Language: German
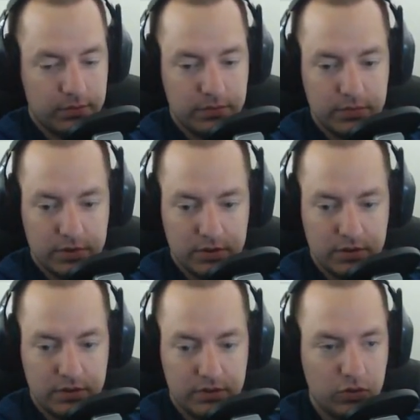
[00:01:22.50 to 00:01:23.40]
Äh,
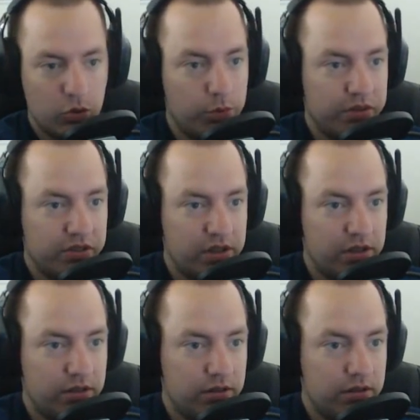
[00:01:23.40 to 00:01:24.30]
das Kannst Oberteil. du auch
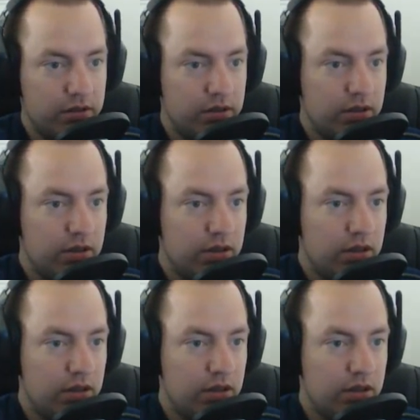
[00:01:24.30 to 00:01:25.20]
machen, wäre
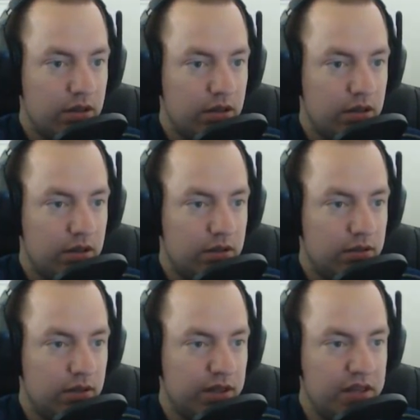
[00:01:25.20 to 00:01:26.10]
blöd. Ach,
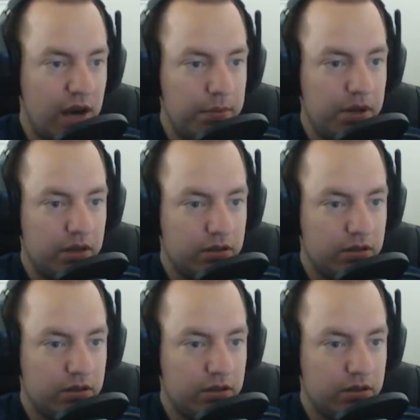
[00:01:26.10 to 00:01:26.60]
hier abladen?